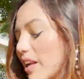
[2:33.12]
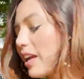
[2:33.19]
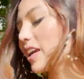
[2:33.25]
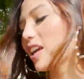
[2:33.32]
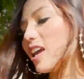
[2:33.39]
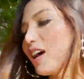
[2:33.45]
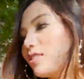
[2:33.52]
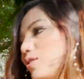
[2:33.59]

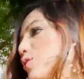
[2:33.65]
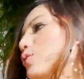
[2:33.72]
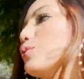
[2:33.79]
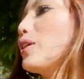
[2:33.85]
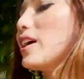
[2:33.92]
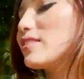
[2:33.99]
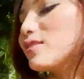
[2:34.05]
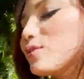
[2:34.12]
लेके आती हूँ
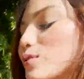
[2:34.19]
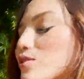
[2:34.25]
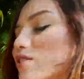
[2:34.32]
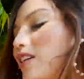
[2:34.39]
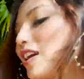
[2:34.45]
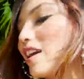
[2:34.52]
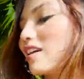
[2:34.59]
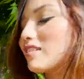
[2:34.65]
ऐसा कुछ
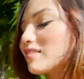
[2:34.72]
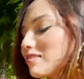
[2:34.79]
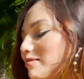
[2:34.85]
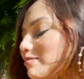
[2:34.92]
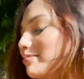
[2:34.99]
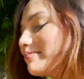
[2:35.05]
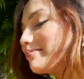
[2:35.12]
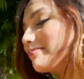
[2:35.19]
नहीं है
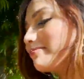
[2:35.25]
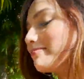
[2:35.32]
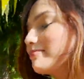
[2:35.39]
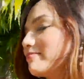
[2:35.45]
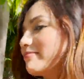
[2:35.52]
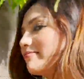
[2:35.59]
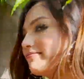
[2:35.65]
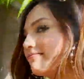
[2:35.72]
हम्म।